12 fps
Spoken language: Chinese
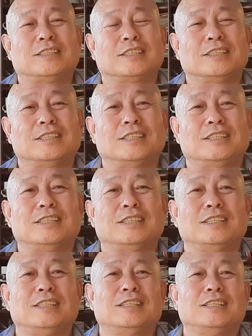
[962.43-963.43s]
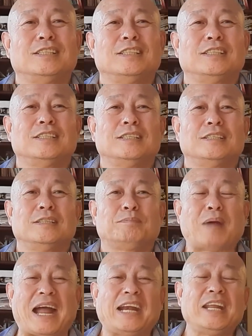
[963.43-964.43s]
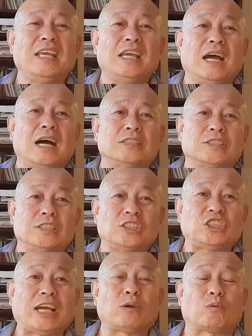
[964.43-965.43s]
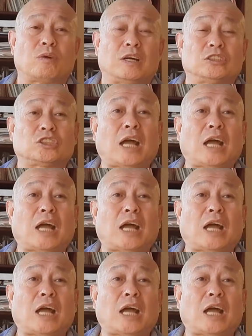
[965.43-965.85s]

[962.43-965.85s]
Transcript: 这个板栗啊这些坚果，啊，